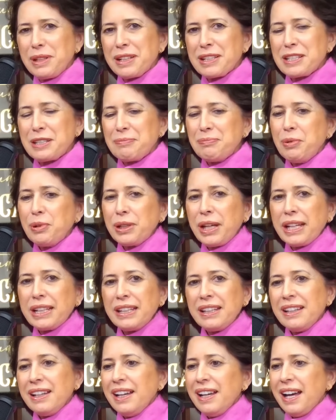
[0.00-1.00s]
assim: por que,
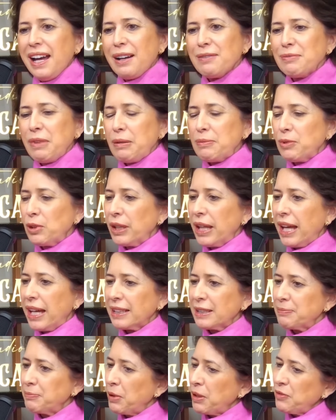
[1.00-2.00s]
que a mulher,
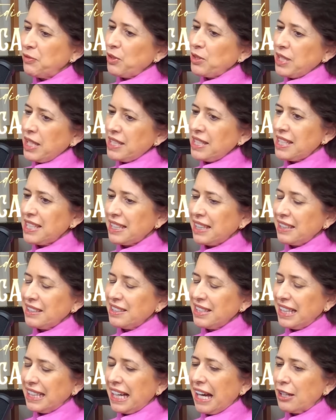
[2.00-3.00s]
depois que você se,
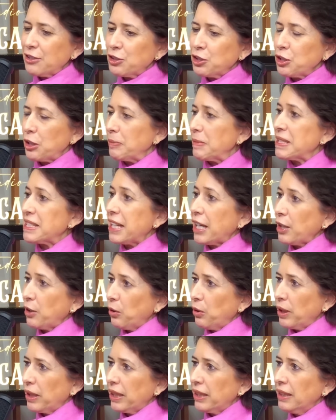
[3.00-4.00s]
se casa, se chama
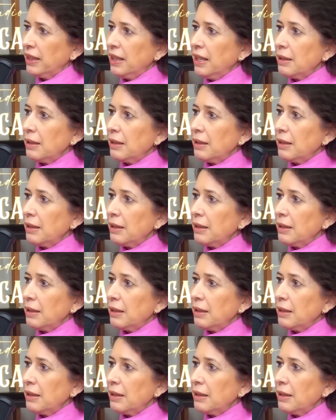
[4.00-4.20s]
senhora?